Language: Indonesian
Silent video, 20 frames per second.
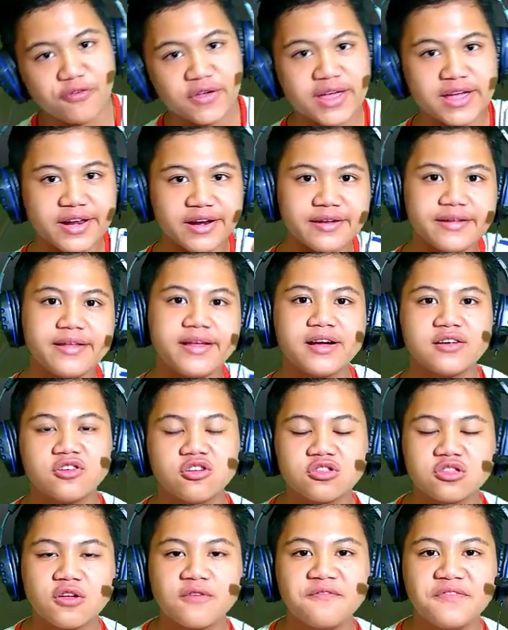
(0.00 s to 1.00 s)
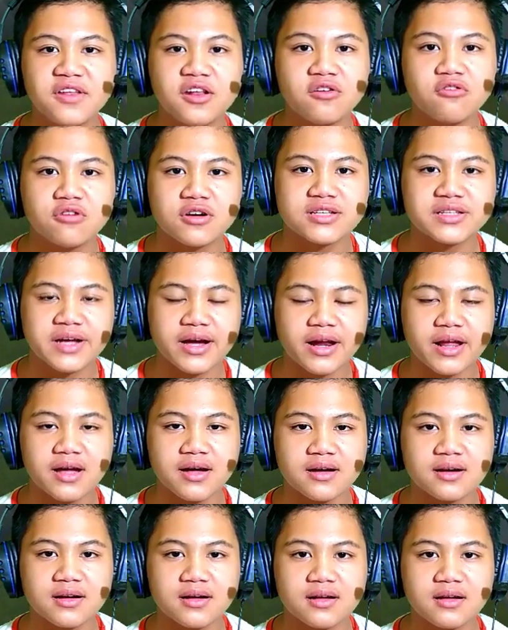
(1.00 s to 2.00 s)
Woi Fikri yang nonton video gua
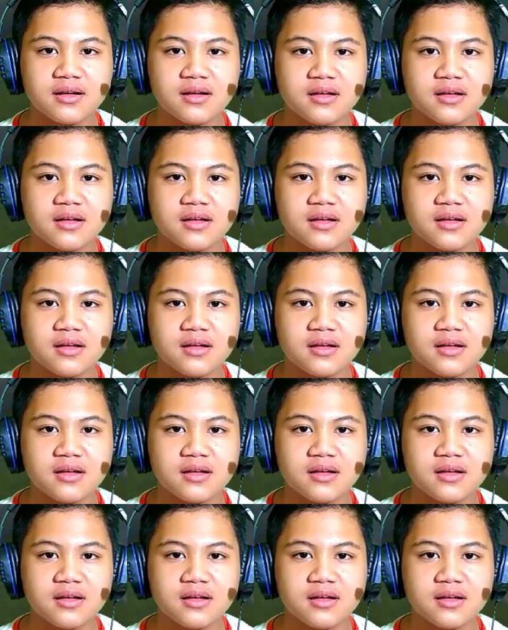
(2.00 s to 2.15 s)
sekarang